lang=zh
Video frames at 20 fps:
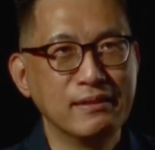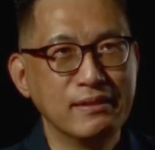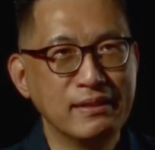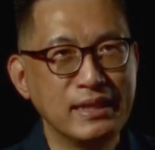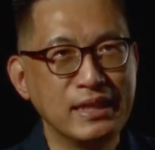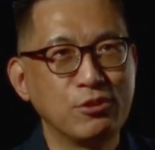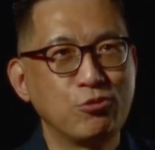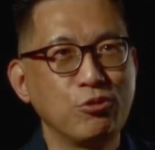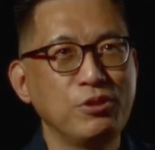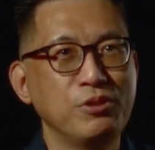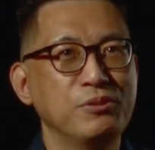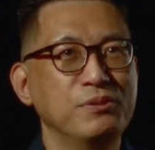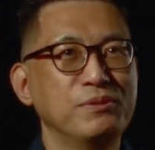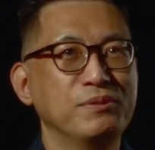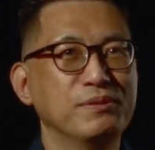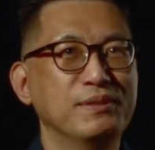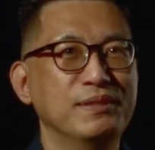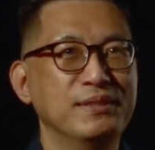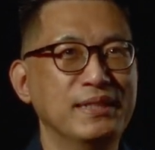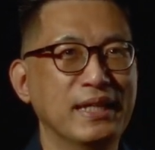你对于
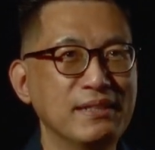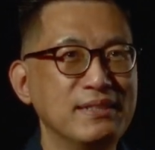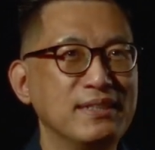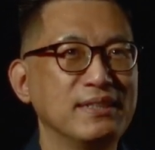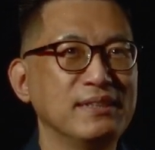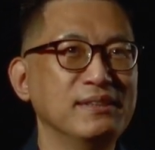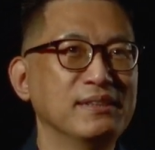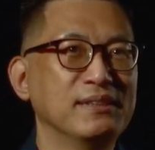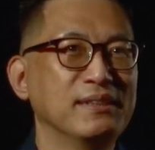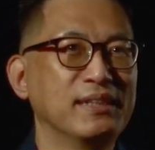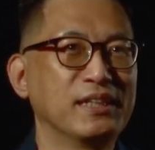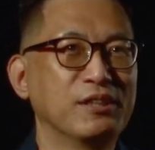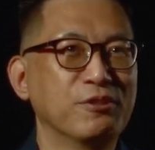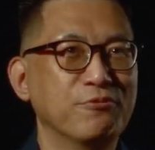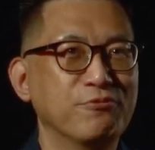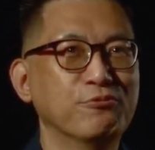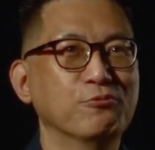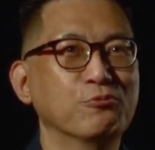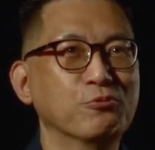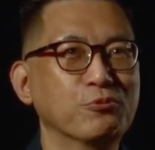人心的那个
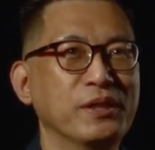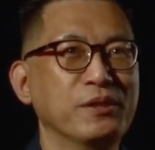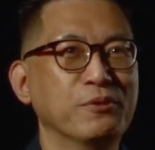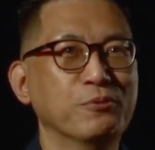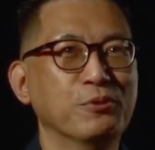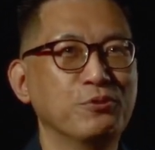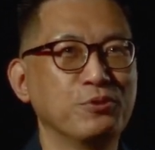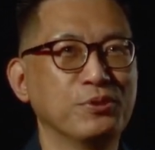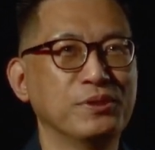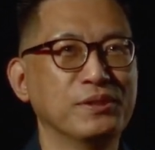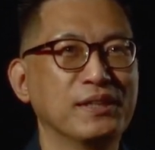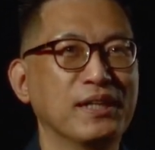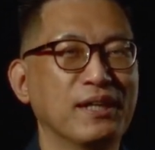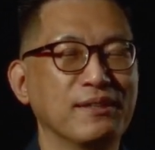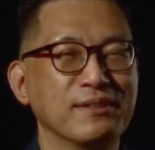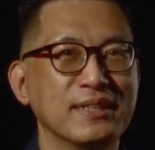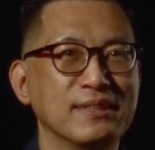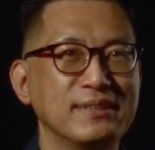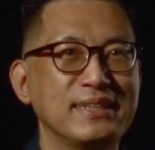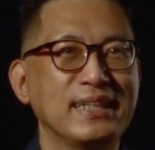抚慰，我觉得好
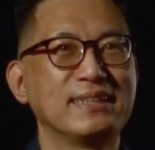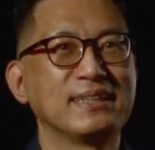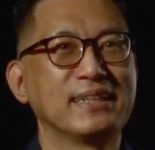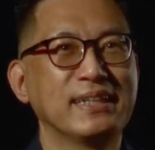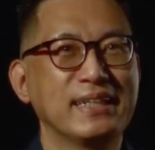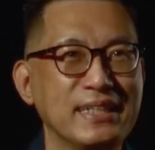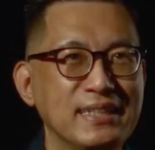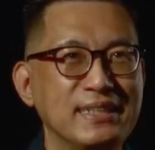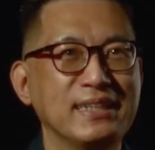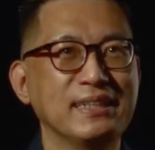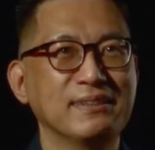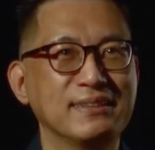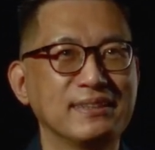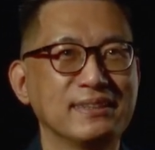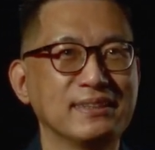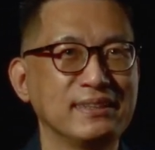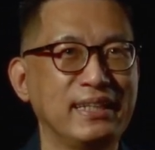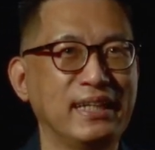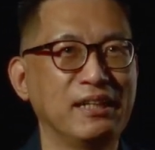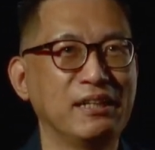像在这个疫情
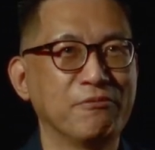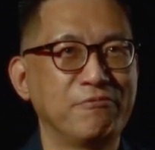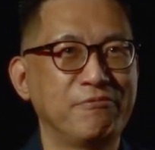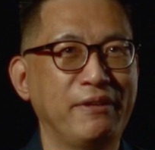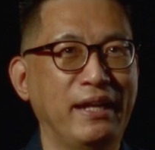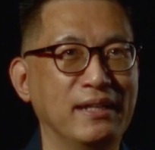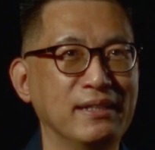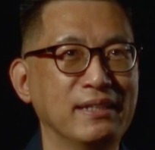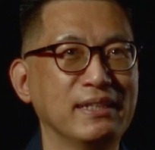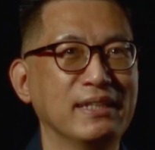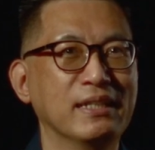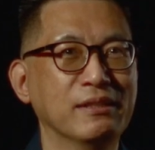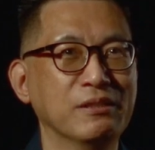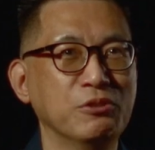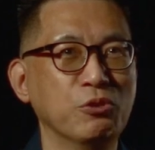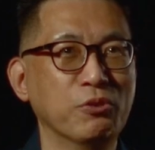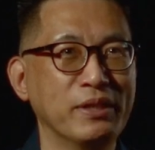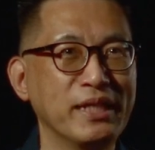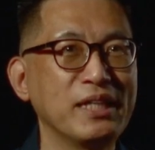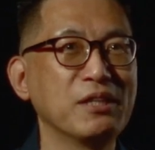时代，反而
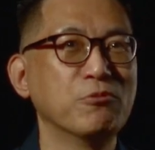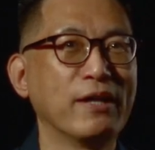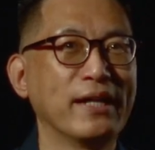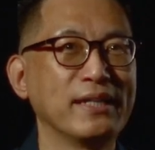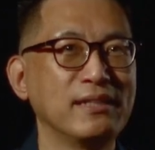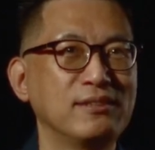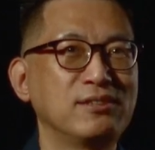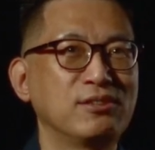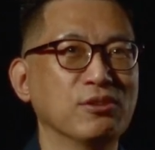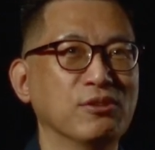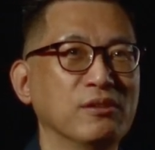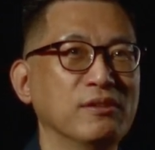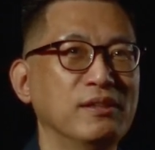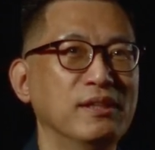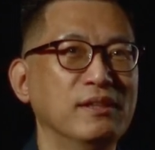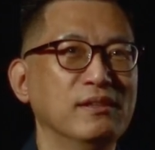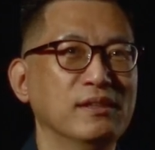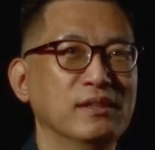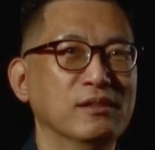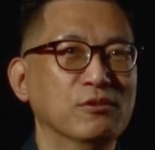有另外一种
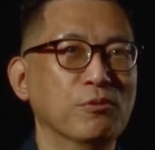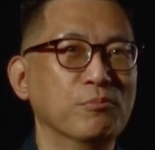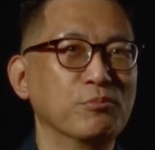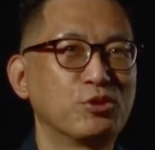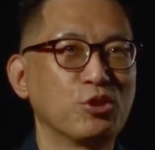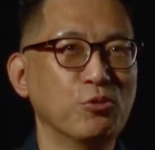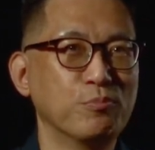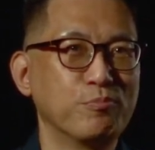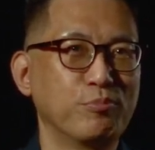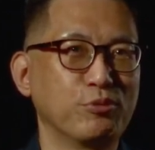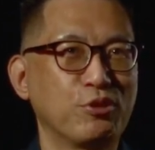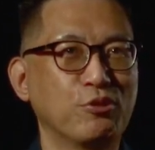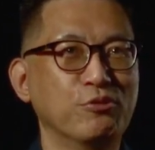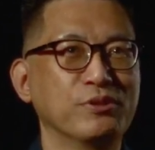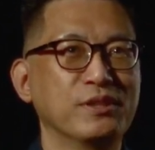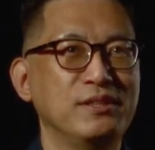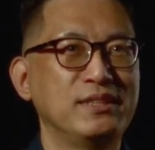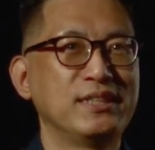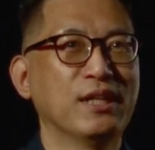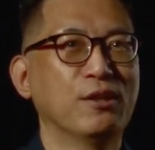从不同
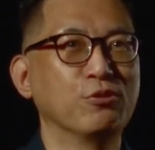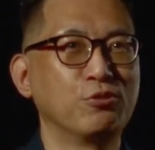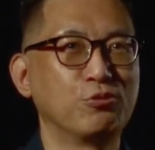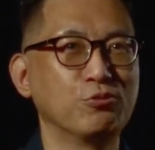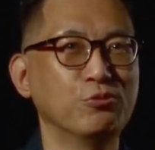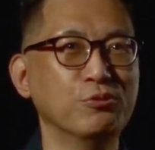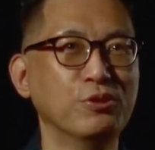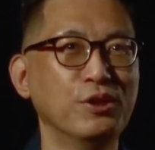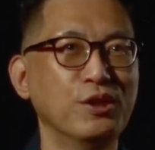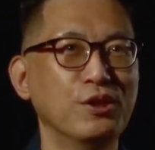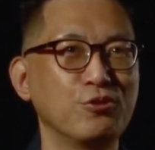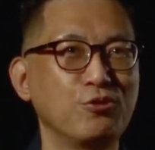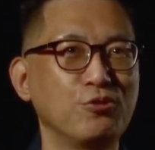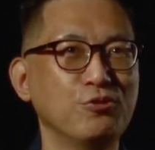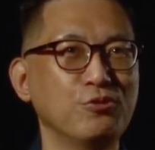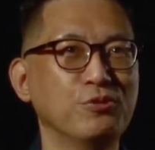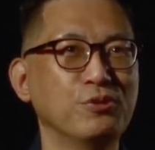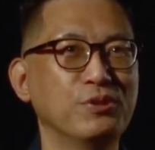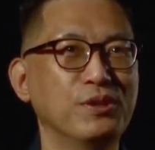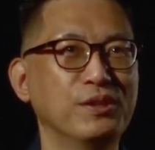的角度
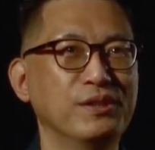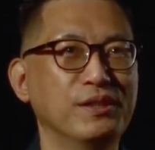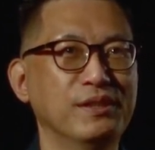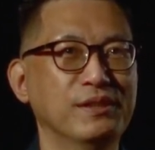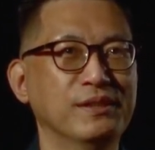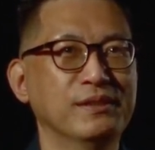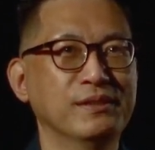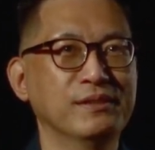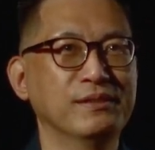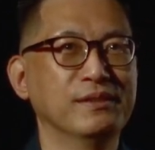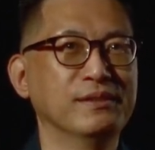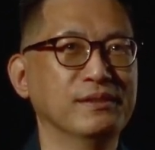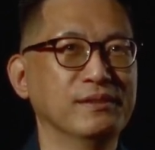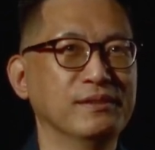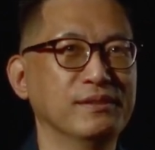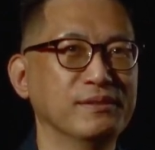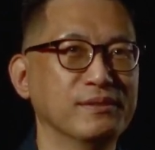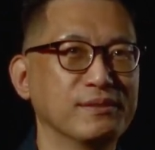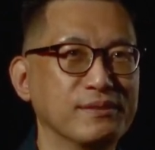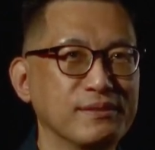去
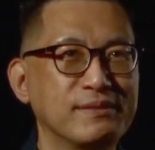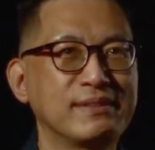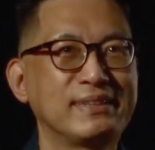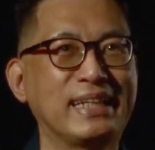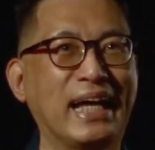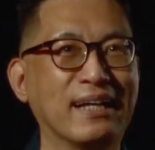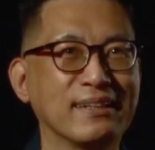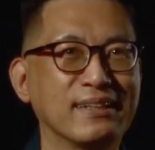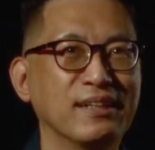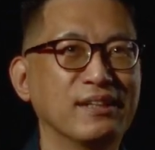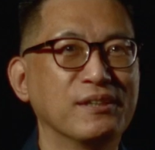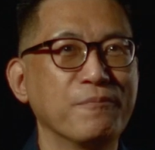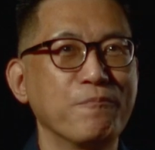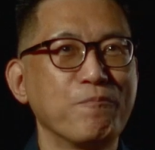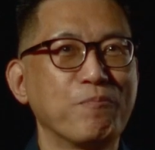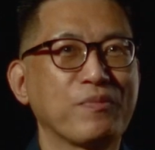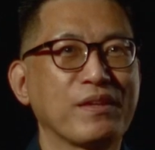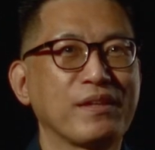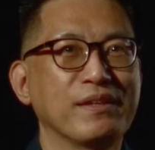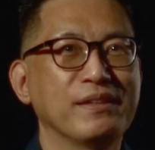达到
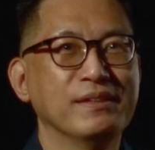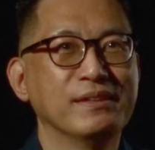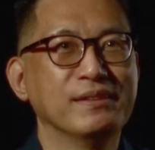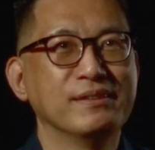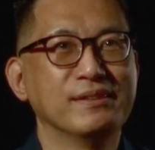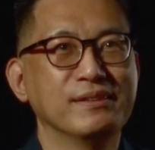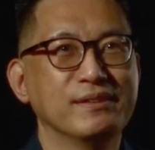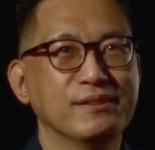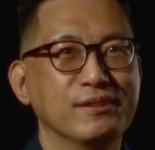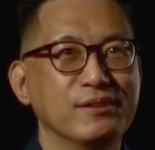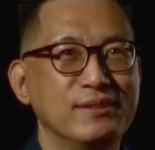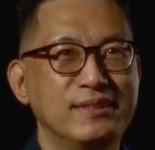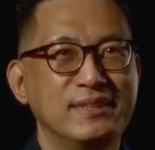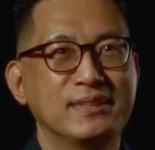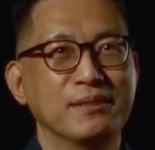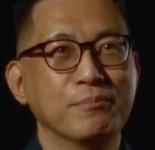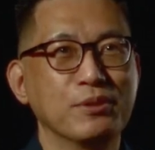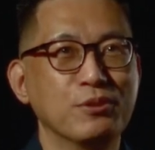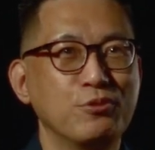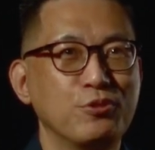
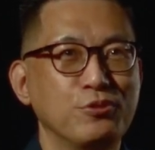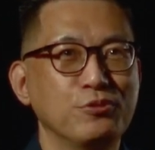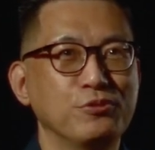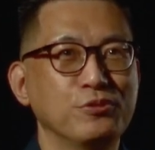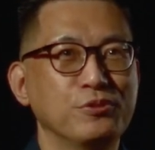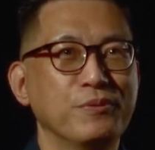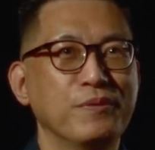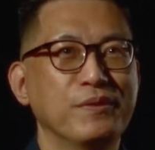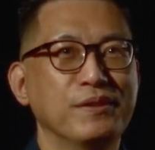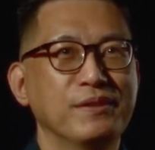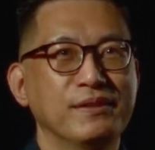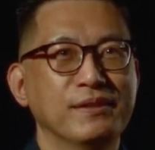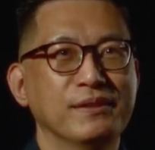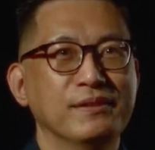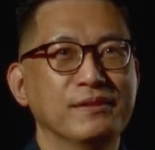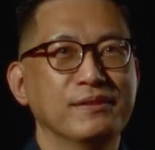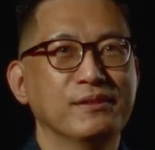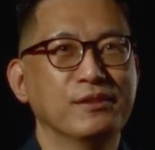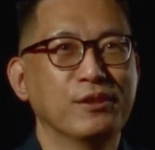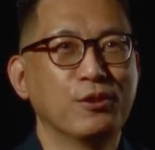怎么去
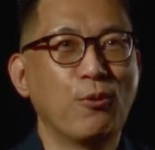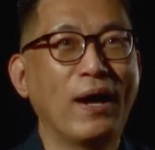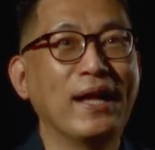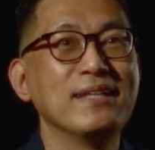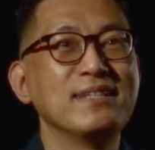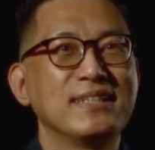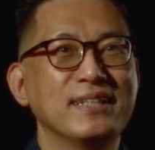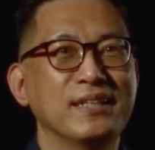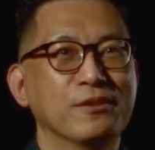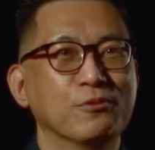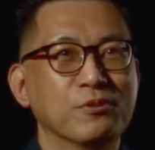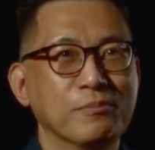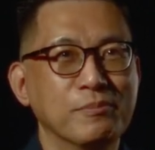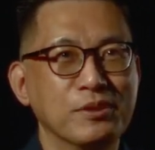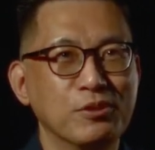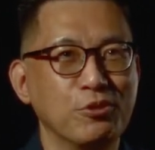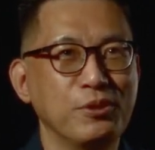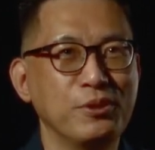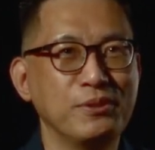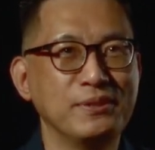缓解我们
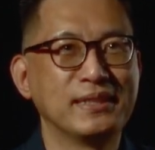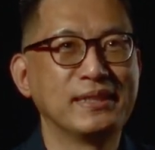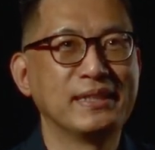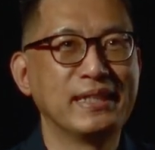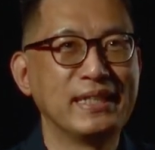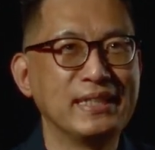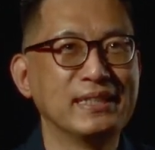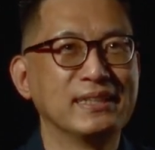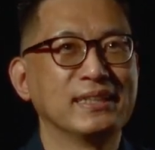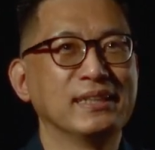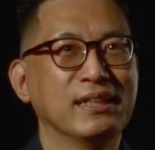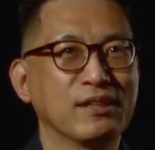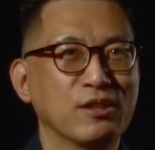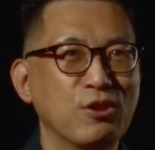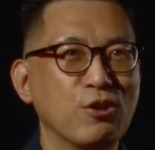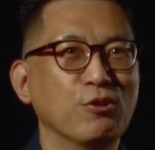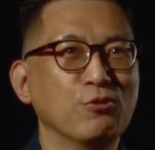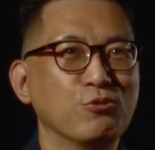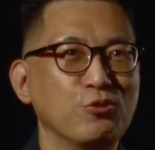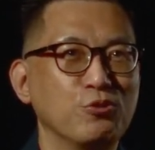对于这个疫情的
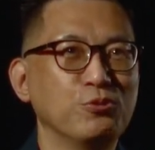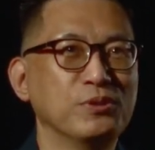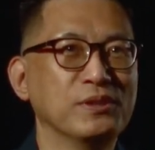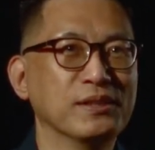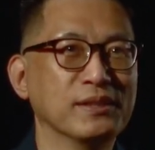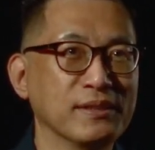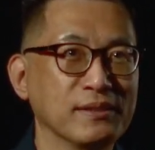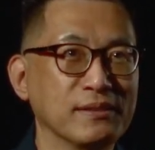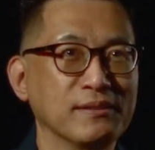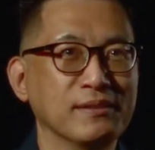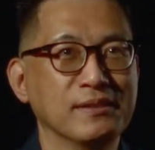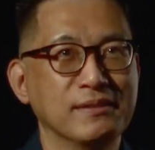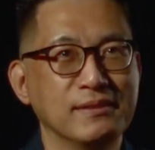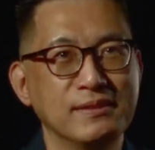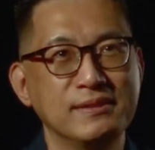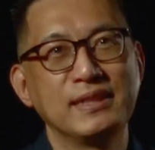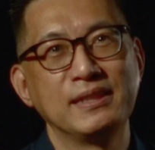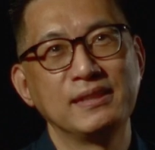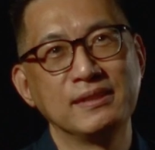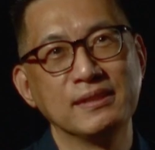恐惧的呃
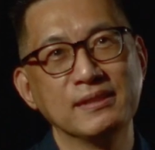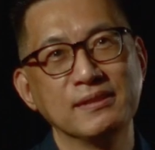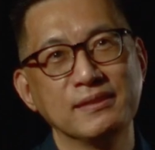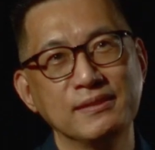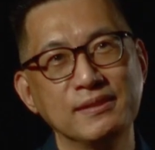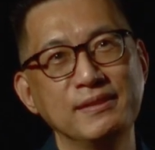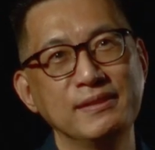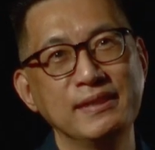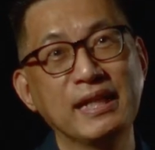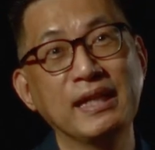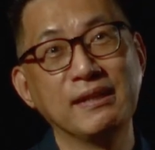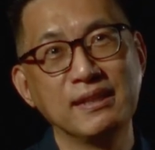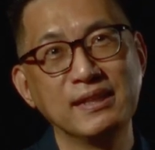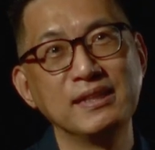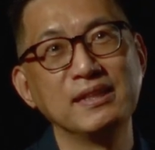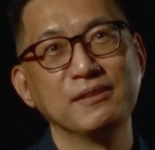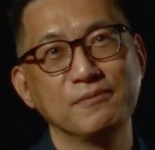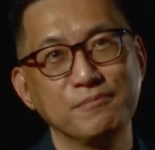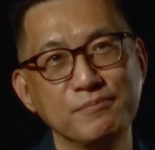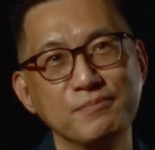这个能力。